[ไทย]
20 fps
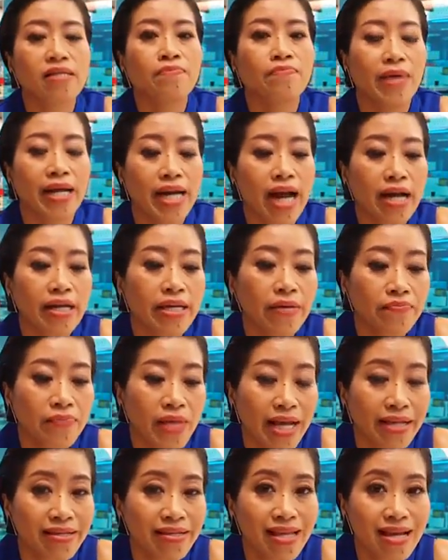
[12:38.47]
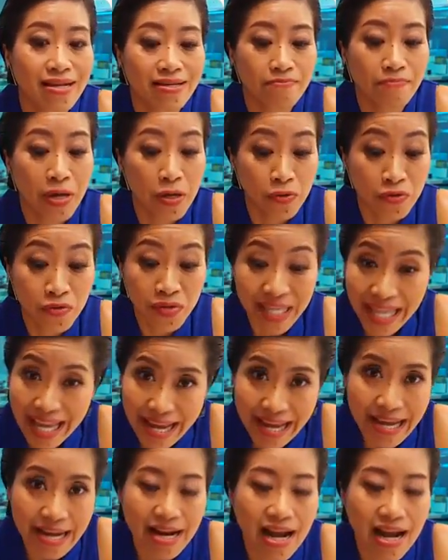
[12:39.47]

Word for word: ซึ่งเป็นนักยิมนาสติกผิวสี